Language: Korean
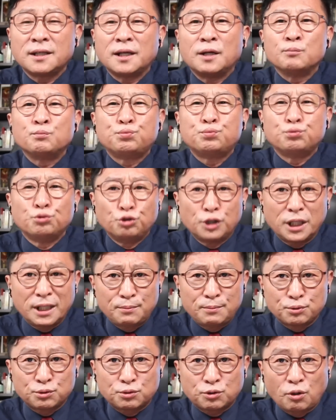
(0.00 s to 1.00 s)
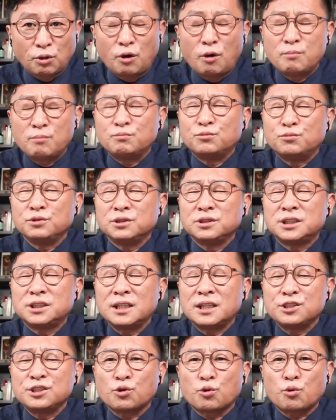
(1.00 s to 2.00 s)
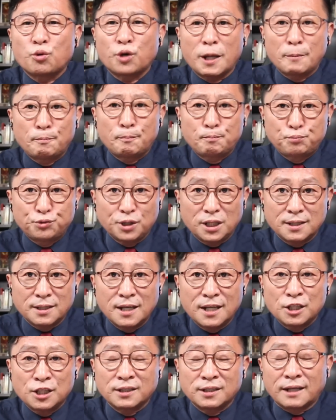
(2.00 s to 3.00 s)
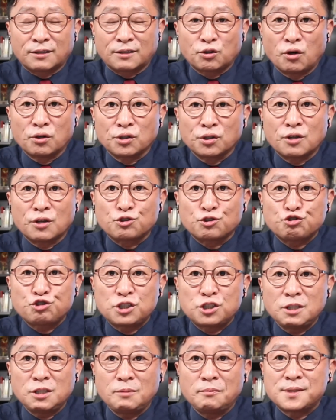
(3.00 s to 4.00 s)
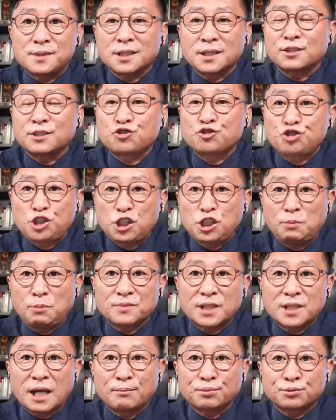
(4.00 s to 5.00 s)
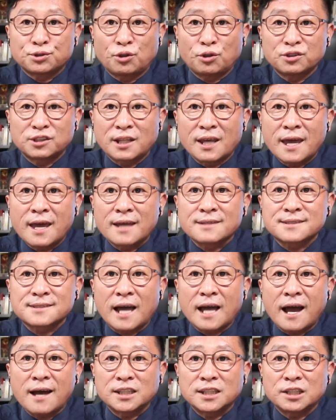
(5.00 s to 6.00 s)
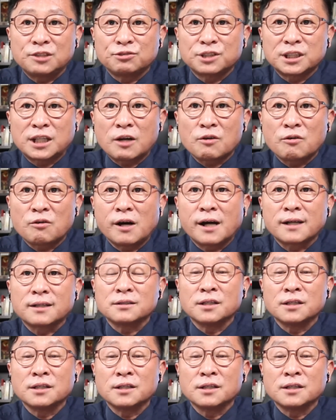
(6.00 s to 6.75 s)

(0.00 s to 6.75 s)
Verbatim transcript: 뿌리부터 문재인 정권의 뿌리, 대통령 취임식 취임사부터 대사기국이라고 하는